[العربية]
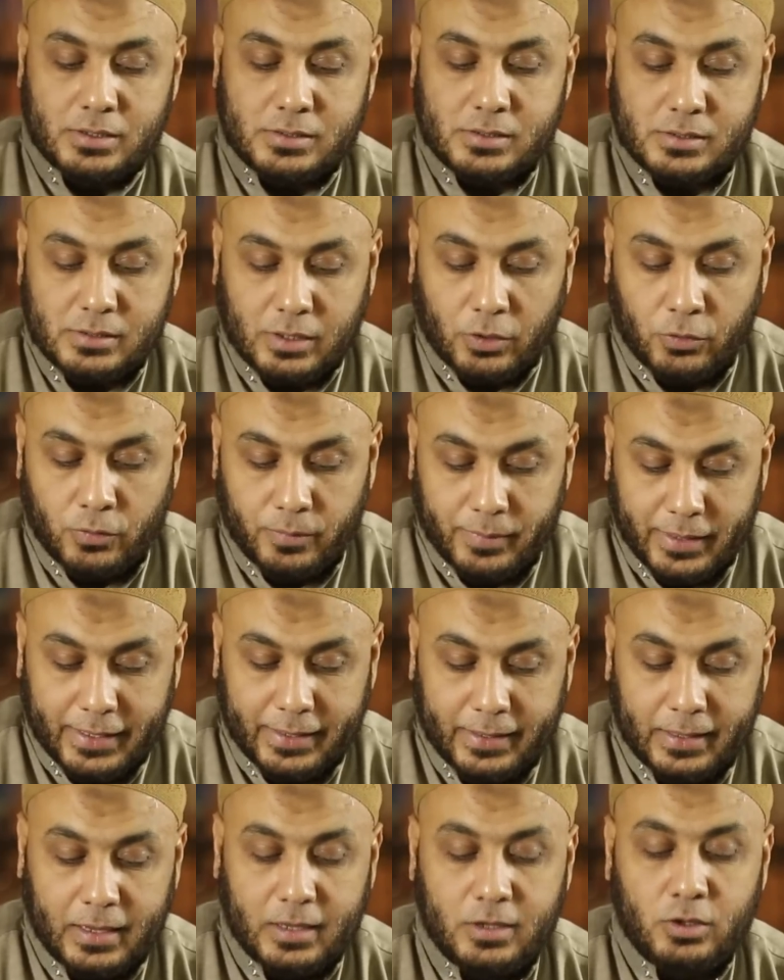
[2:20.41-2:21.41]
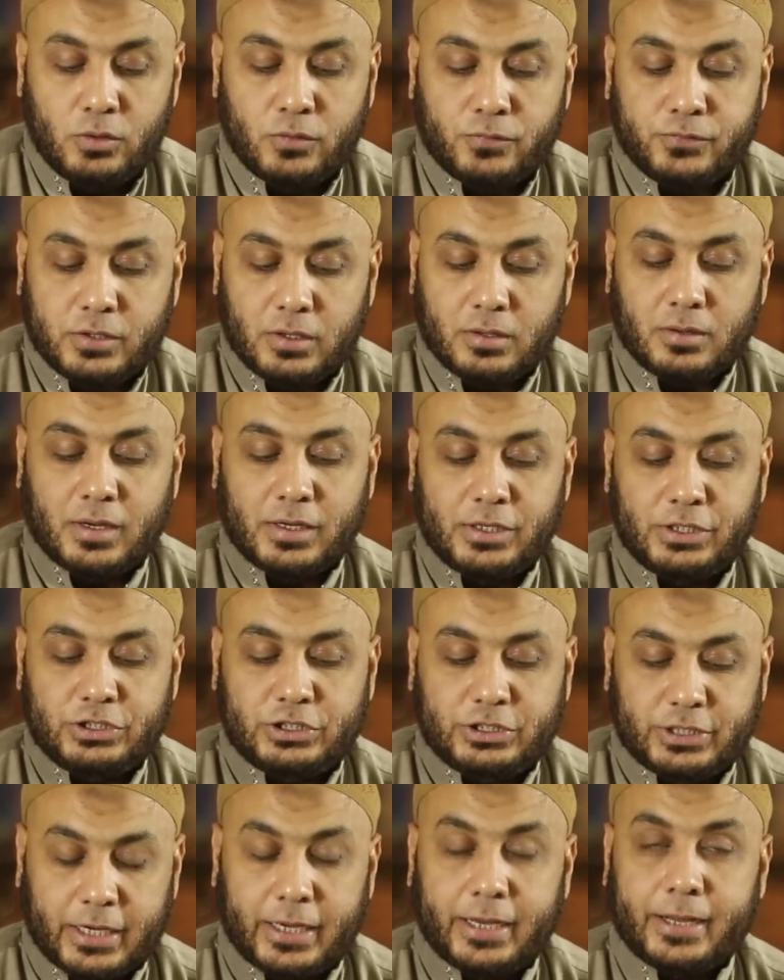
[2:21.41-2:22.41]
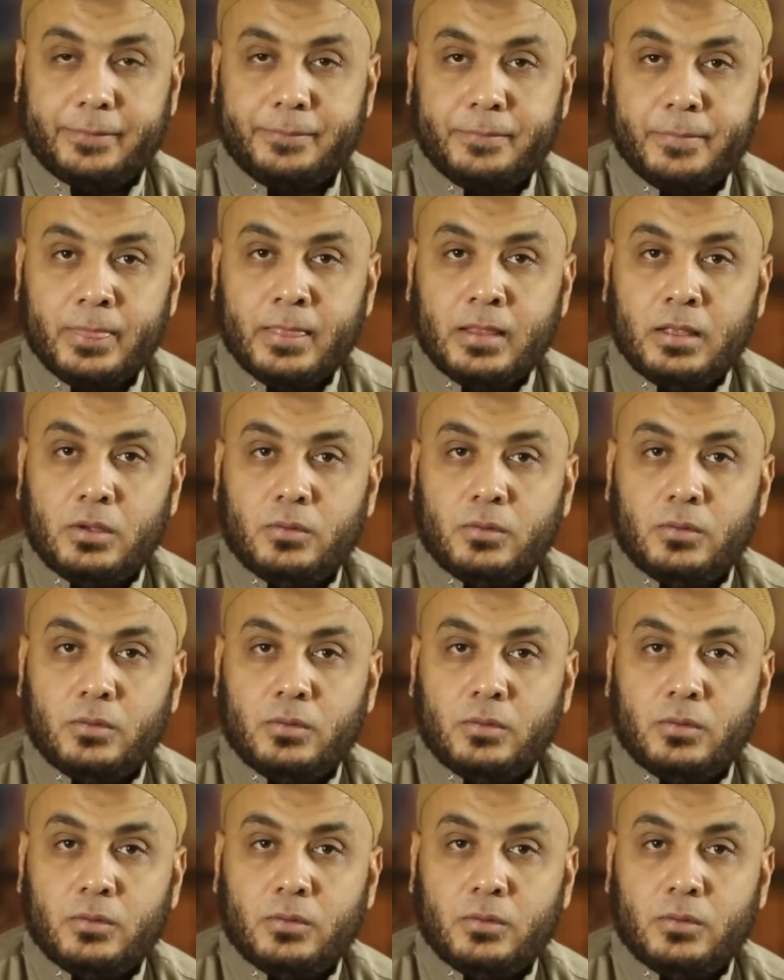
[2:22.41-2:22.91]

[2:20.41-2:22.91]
الصوم أن يفطر إن شاء